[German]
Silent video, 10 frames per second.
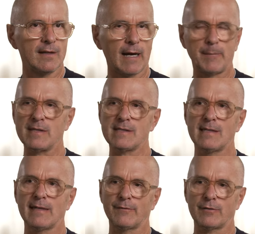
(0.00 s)

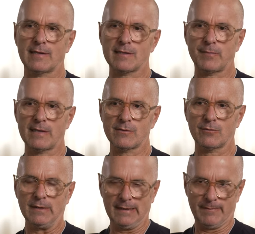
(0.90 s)
Abgesehen davon, dass bei
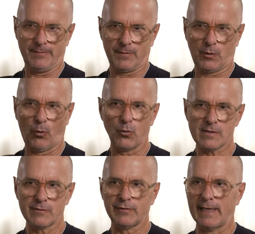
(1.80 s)
so
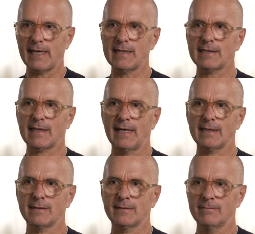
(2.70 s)
großen
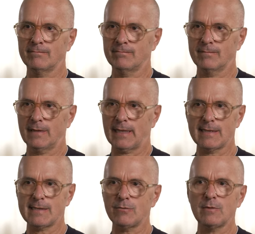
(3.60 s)
Feierlichkeiten
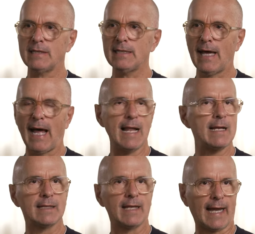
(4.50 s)
kannst du nie
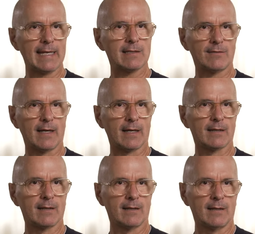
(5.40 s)
allen gerecht werden.